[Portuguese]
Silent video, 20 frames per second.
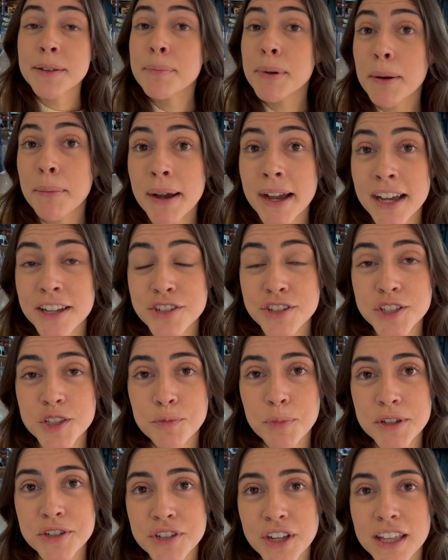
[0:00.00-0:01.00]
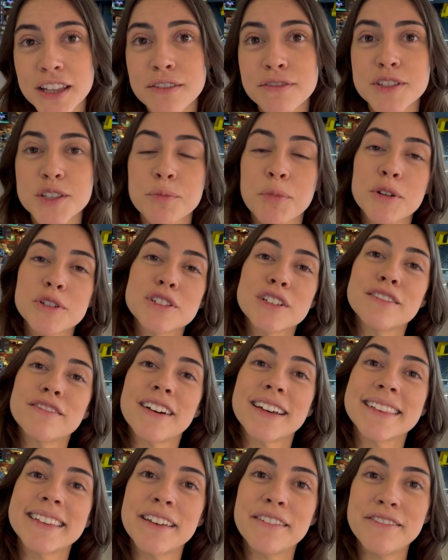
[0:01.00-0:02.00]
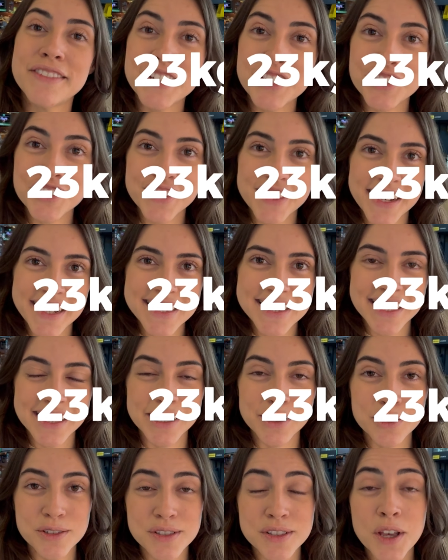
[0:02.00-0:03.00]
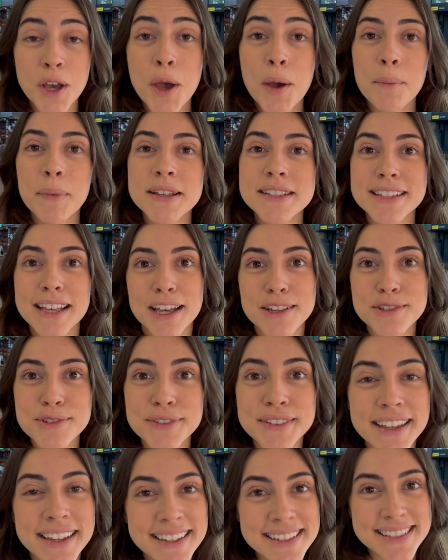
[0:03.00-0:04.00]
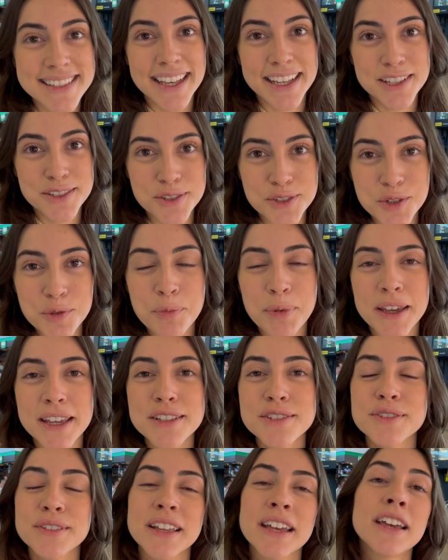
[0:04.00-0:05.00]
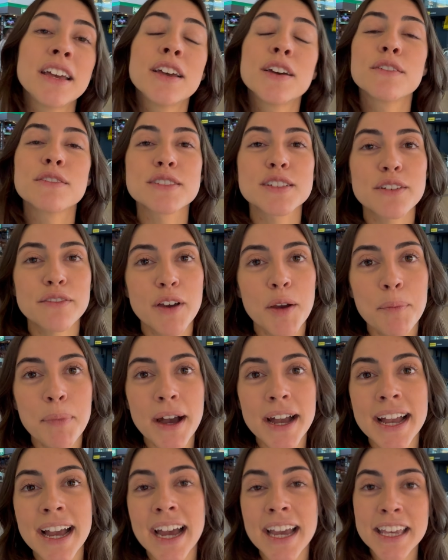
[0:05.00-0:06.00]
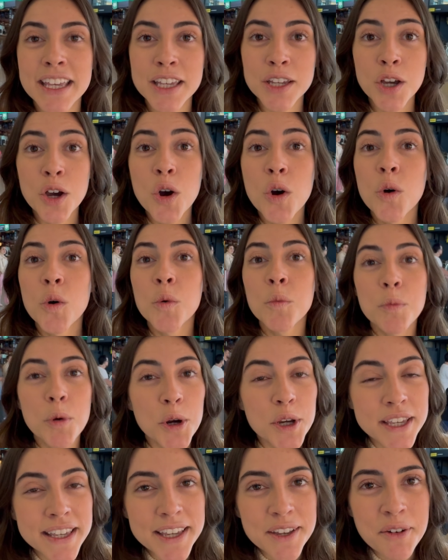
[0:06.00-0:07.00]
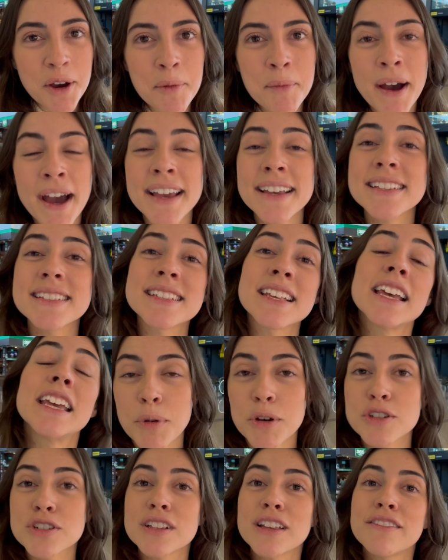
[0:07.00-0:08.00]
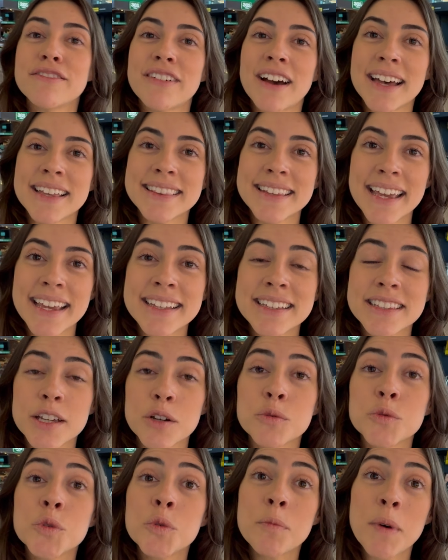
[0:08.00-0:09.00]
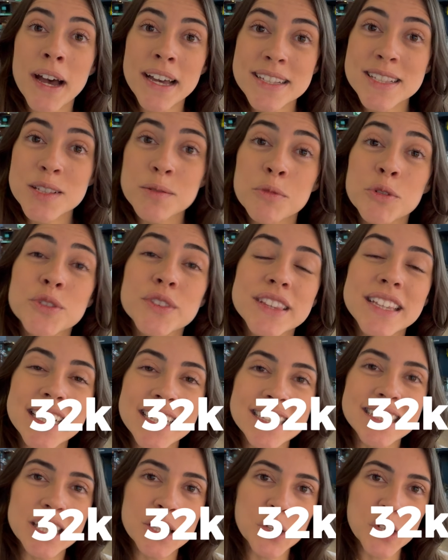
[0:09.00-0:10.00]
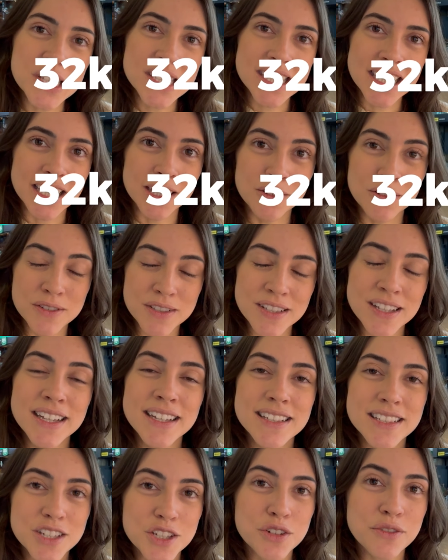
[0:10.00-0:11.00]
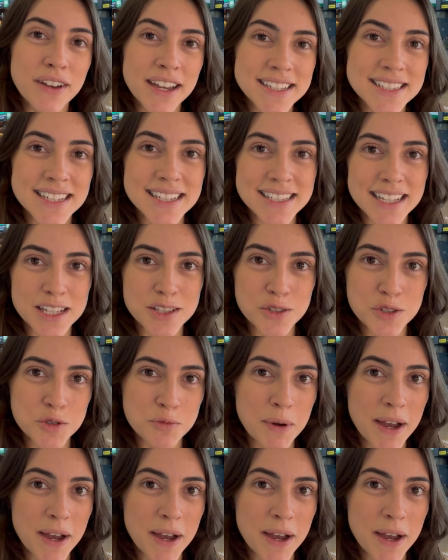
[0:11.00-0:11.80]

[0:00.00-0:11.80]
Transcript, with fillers: e para bagagem despachada você pode levar até 23 quilos, mas caso tenha excesso de peso, né, você vai pagar aí um pouquinho a mais pode levar até então no máximo 32 quilos, se tiver esse excesso de